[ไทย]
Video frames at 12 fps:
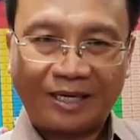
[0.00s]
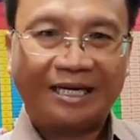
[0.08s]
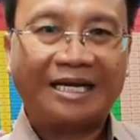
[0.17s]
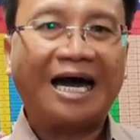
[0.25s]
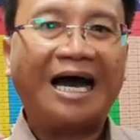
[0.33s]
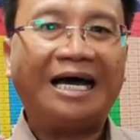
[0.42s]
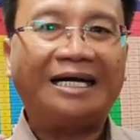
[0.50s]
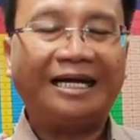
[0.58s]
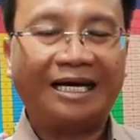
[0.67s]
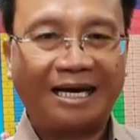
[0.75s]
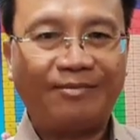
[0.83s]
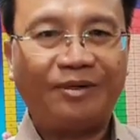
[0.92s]
9นาฬิกา
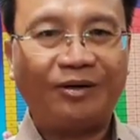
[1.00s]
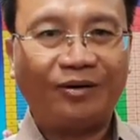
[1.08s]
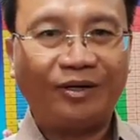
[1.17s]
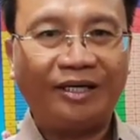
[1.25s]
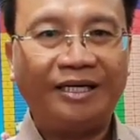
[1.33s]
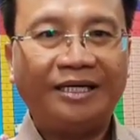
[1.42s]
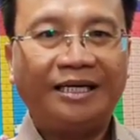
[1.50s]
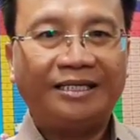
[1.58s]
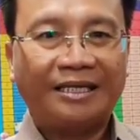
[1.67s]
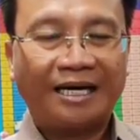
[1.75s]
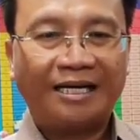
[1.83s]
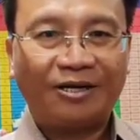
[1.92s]
นะครับ โดย
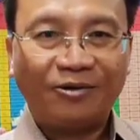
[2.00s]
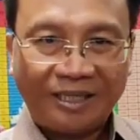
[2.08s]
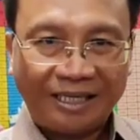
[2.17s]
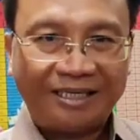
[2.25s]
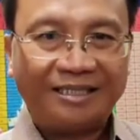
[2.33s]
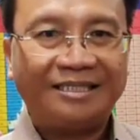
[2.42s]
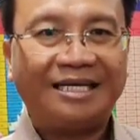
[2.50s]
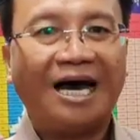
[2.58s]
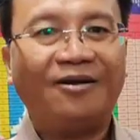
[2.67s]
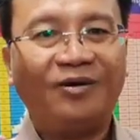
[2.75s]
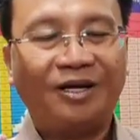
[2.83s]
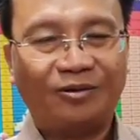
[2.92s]
ท่านอนุทิน
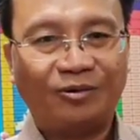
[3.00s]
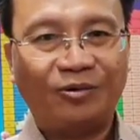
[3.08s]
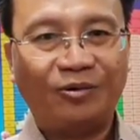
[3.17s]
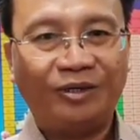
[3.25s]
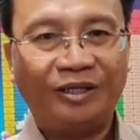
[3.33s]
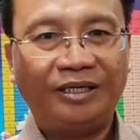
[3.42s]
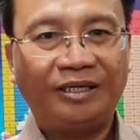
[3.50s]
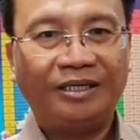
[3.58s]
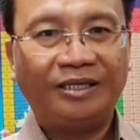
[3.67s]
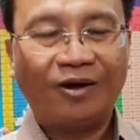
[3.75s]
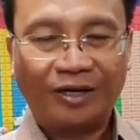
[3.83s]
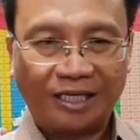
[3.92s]
ชาญวิรกูล
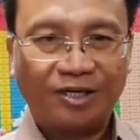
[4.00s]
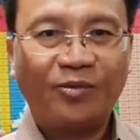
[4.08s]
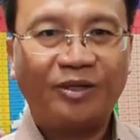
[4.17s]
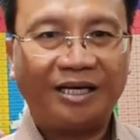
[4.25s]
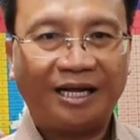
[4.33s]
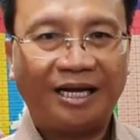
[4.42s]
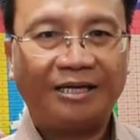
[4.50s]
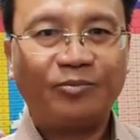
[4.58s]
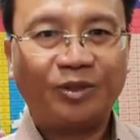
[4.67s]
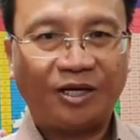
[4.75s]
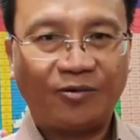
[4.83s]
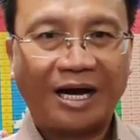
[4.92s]
รองนายกมนตรีและรั
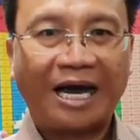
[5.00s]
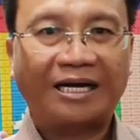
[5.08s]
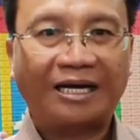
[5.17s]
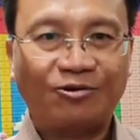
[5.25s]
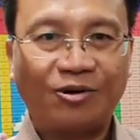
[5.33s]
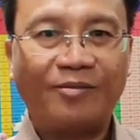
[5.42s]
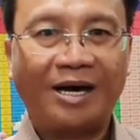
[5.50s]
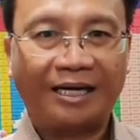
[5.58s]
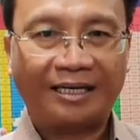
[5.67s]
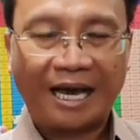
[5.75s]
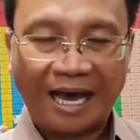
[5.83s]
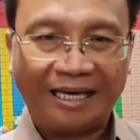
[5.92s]
ฐมนตรีว่าการกระทรวงม
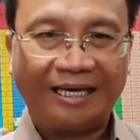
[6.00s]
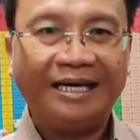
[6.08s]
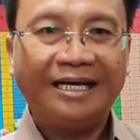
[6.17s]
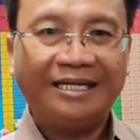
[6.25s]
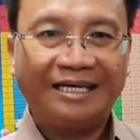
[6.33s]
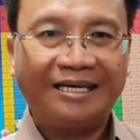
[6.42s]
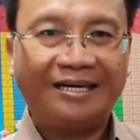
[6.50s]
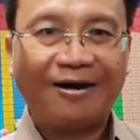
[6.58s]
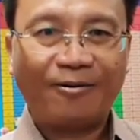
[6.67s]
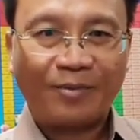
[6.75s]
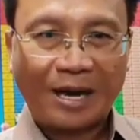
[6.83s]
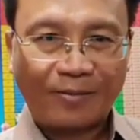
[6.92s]
หาดไทย ซึ่ง
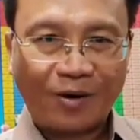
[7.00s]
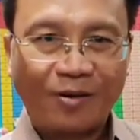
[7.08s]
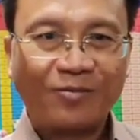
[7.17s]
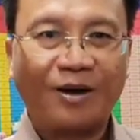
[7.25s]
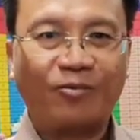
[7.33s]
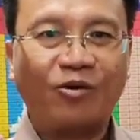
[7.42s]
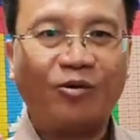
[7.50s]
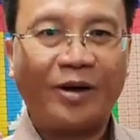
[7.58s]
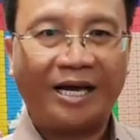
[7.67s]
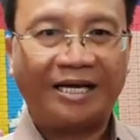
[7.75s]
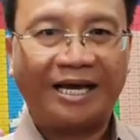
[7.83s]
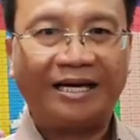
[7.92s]
ก็มาพร้อมกับคุณ
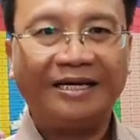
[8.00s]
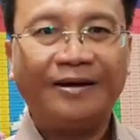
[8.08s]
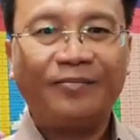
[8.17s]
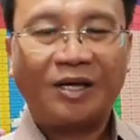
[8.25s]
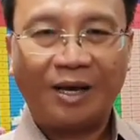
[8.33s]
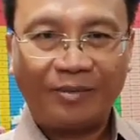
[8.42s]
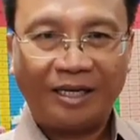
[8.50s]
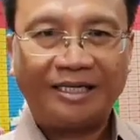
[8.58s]
แพนเค้กเด